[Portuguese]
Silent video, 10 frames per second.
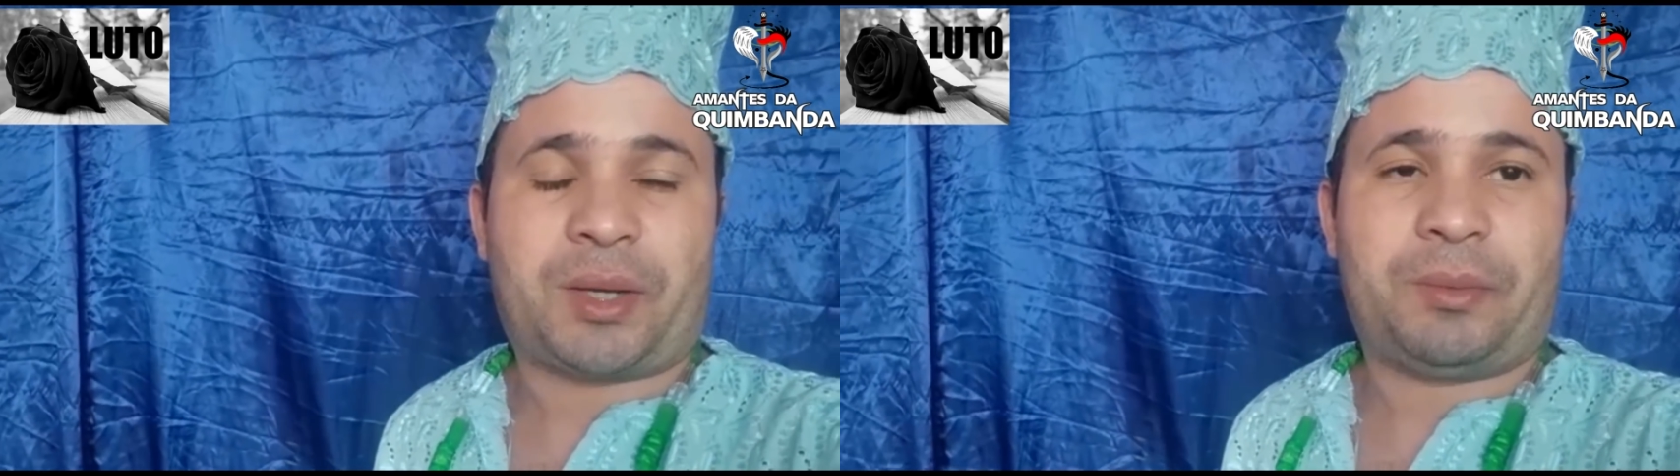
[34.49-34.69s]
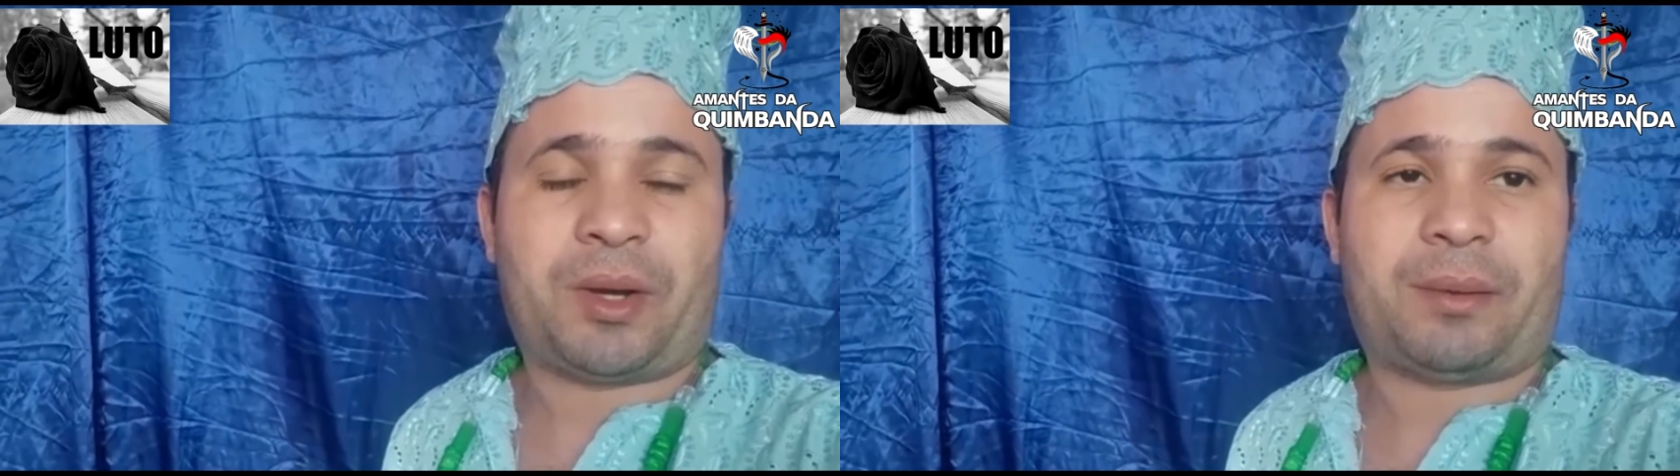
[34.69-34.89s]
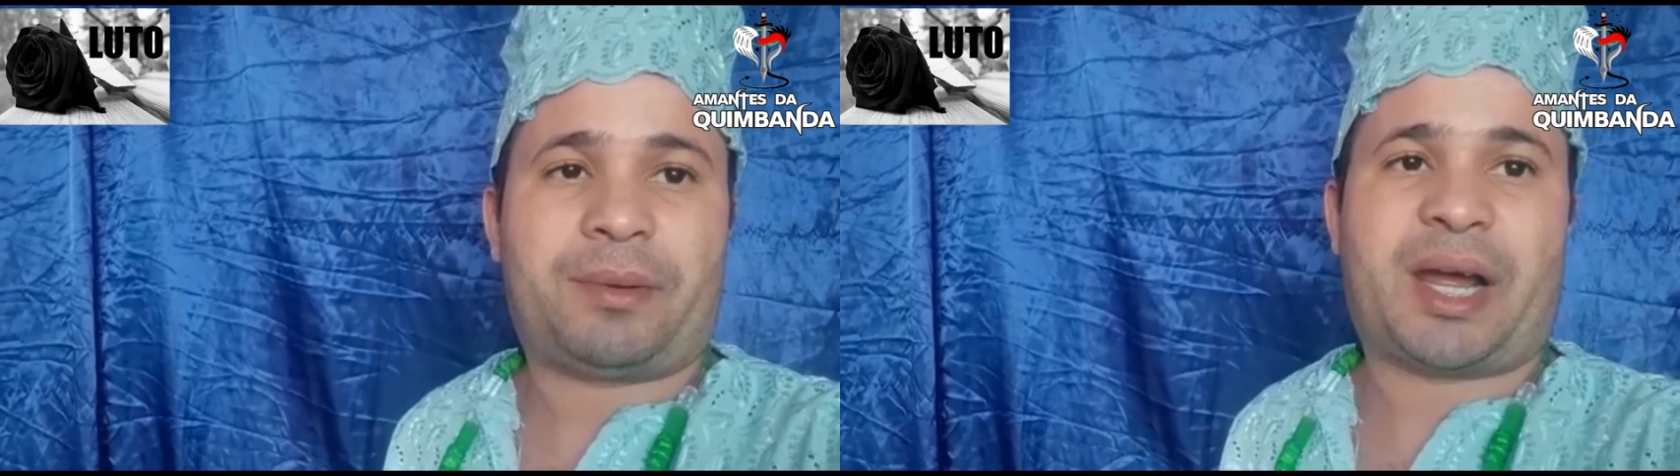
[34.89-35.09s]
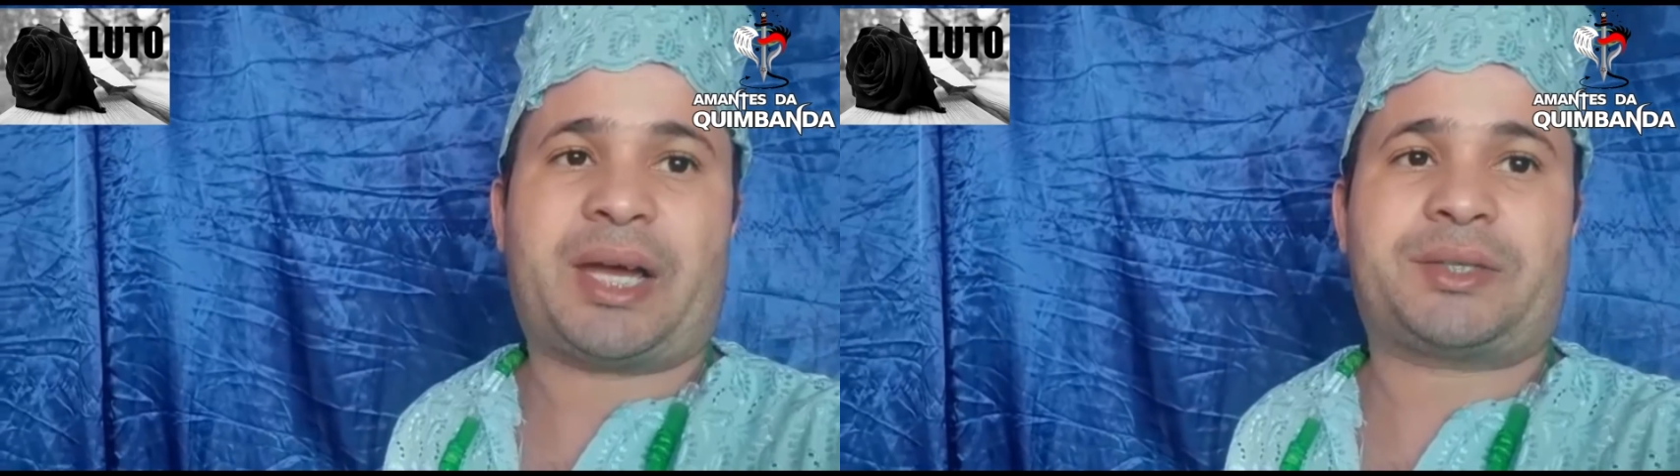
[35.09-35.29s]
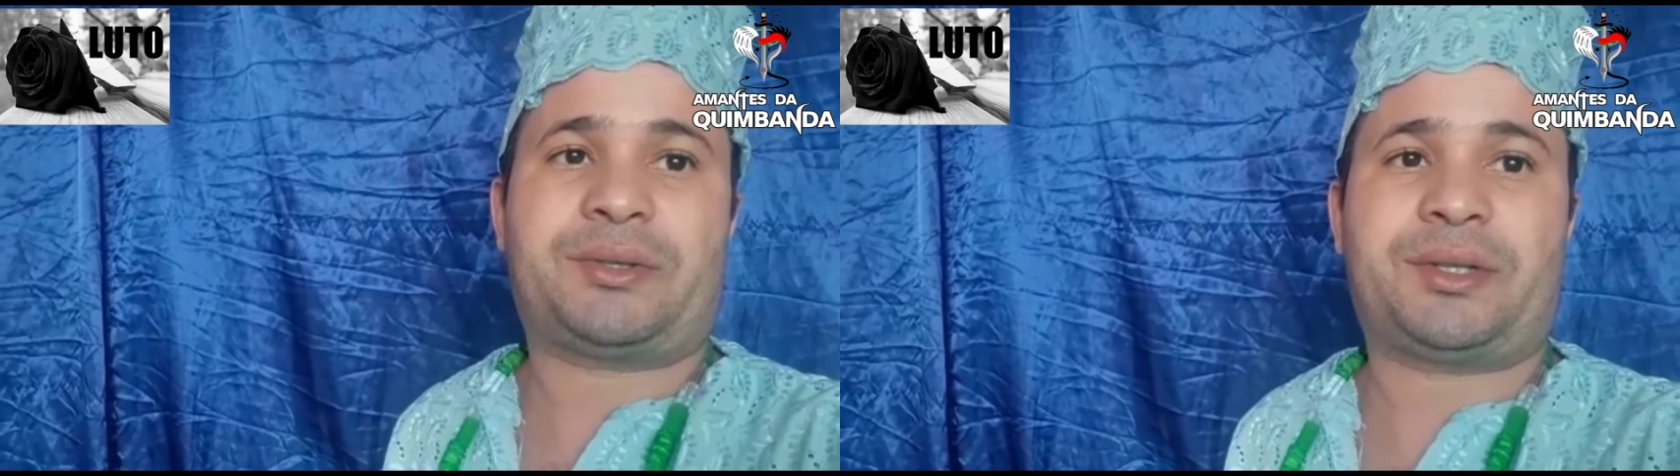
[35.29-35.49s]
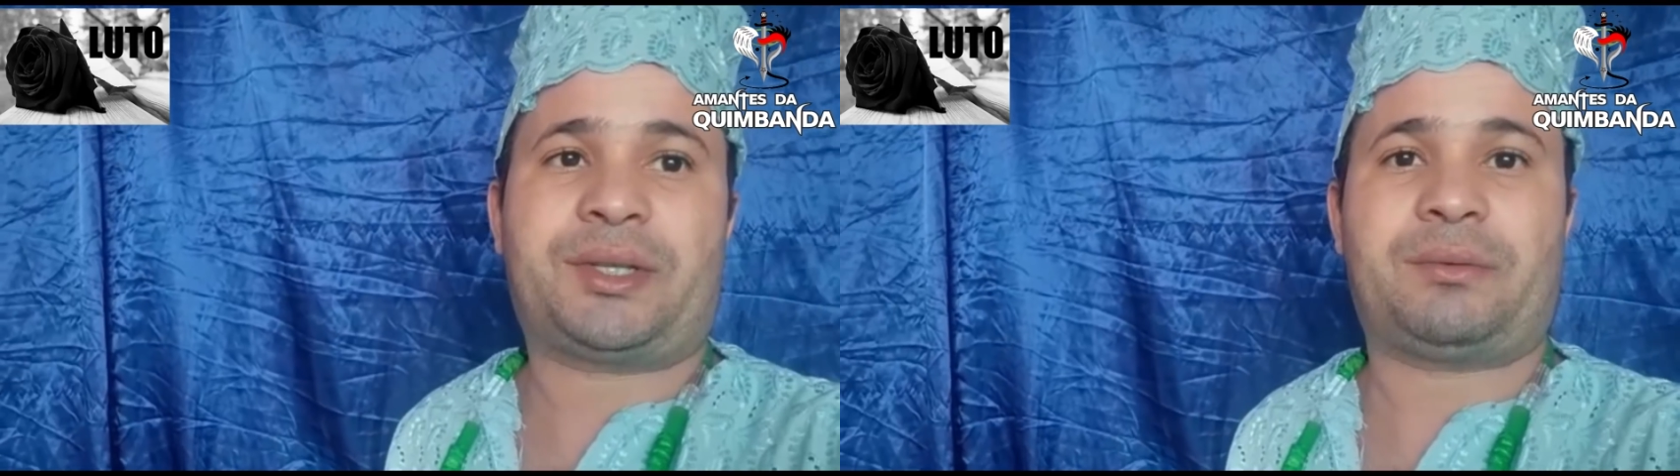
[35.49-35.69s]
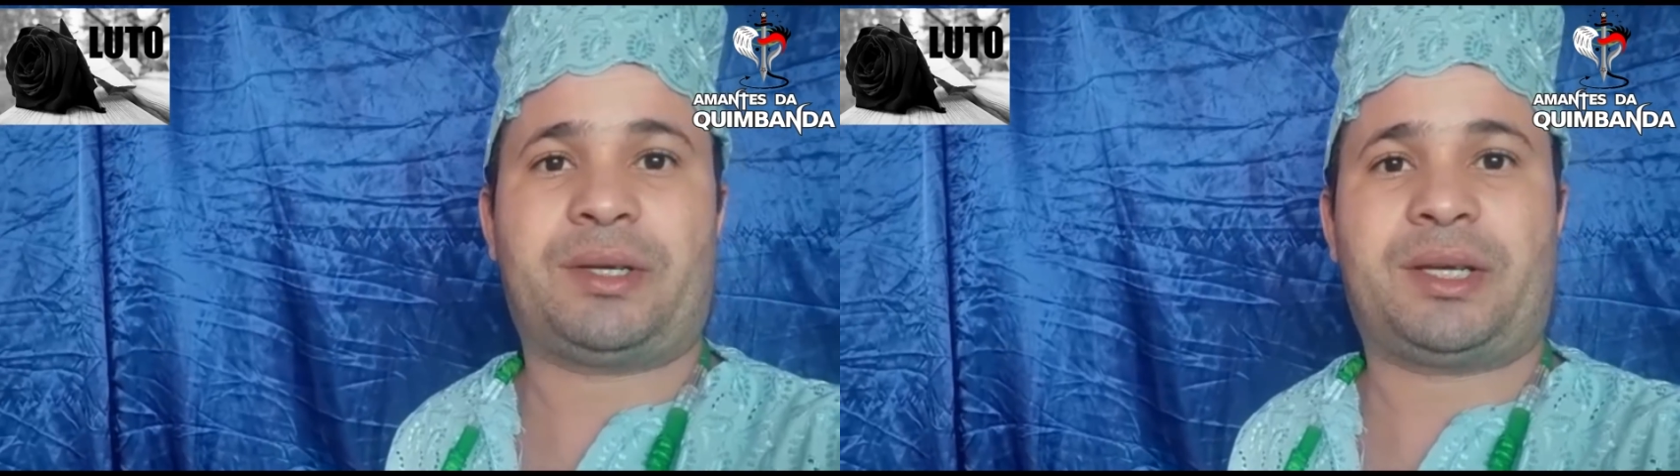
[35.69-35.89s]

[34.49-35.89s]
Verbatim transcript: Fica meu abraço, então,